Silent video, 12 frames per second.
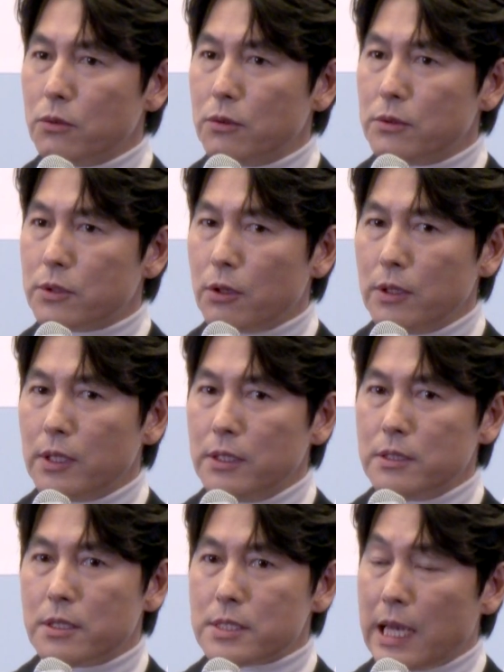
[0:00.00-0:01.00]
또
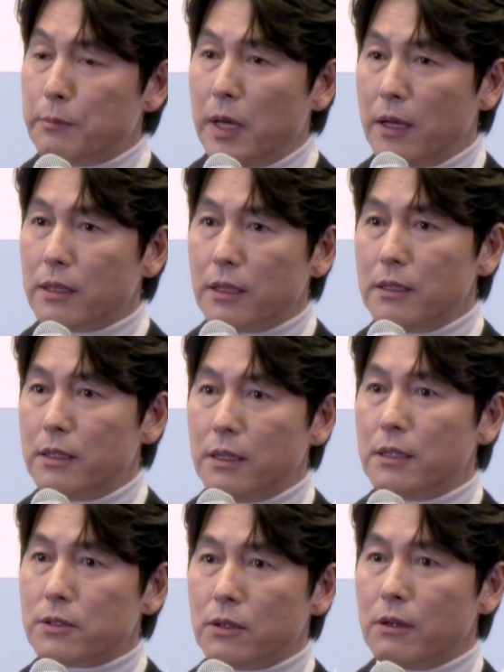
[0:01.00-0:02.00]
저희가 이제 자막에
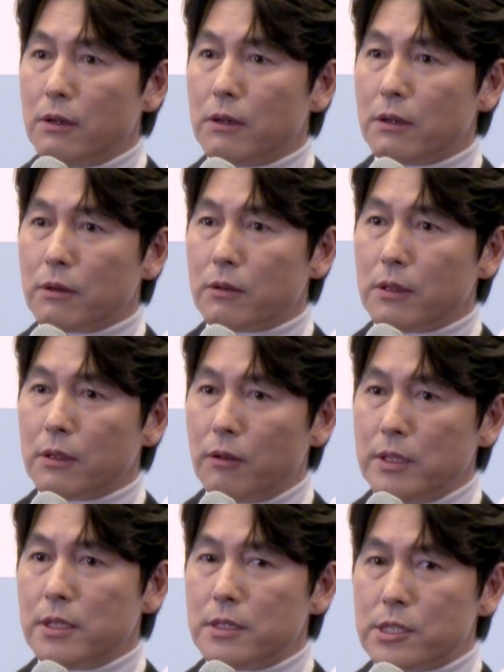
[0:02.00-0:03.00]
대해서
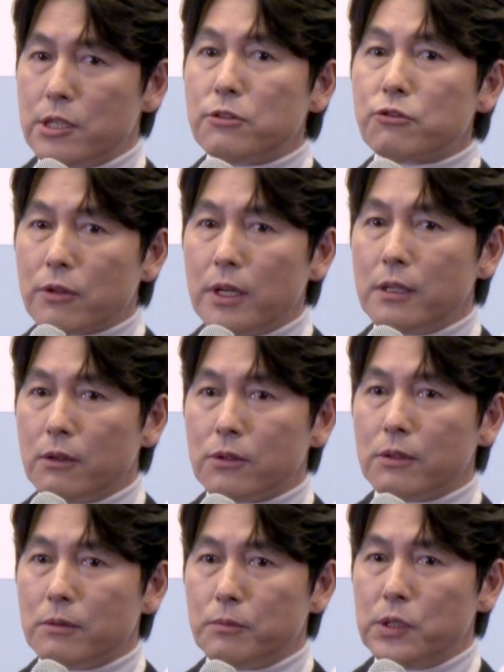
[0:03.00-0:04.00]
굉장히 친숙한
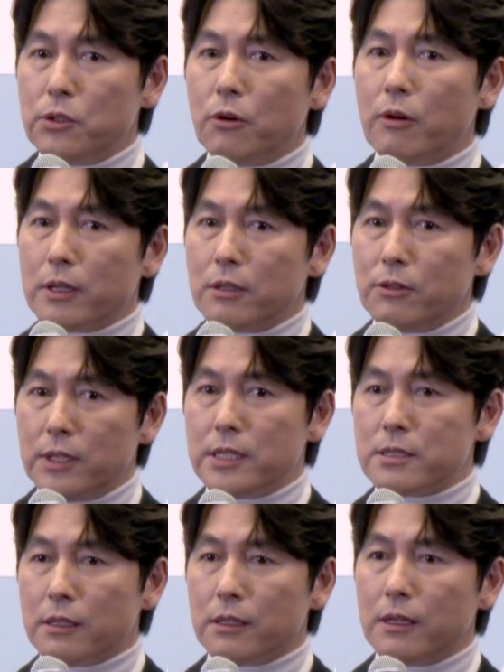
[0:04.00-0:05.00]
어떤 미디어 환경이
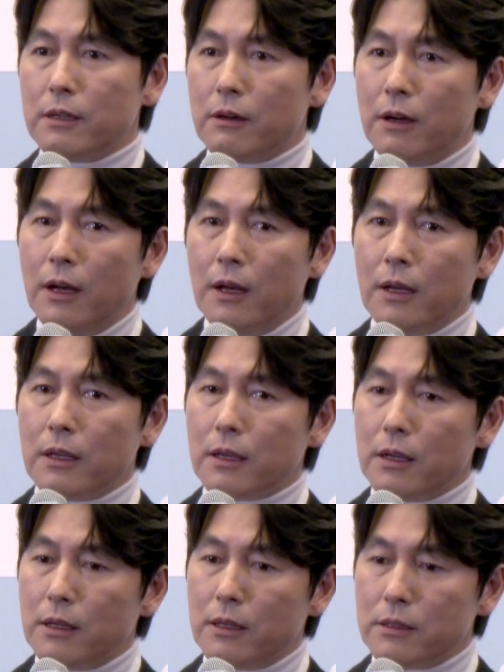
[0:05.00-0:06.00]
됐잖아요.
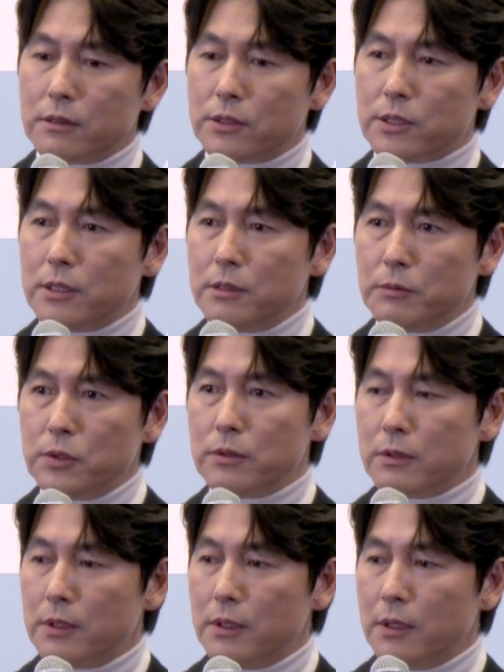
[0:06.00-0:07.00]
그러니까
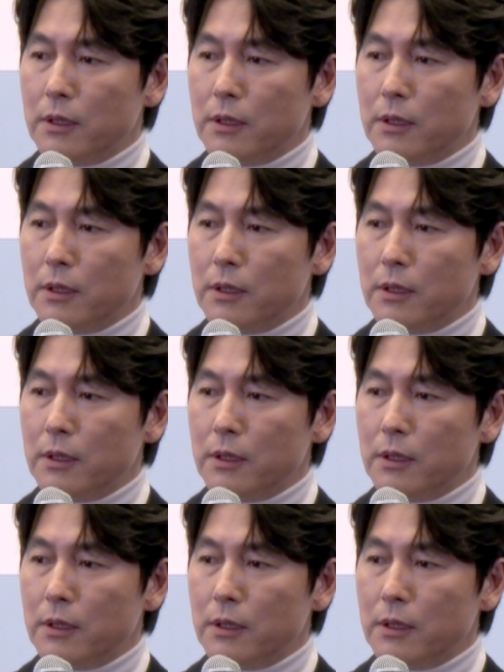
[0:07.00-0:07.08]
지금은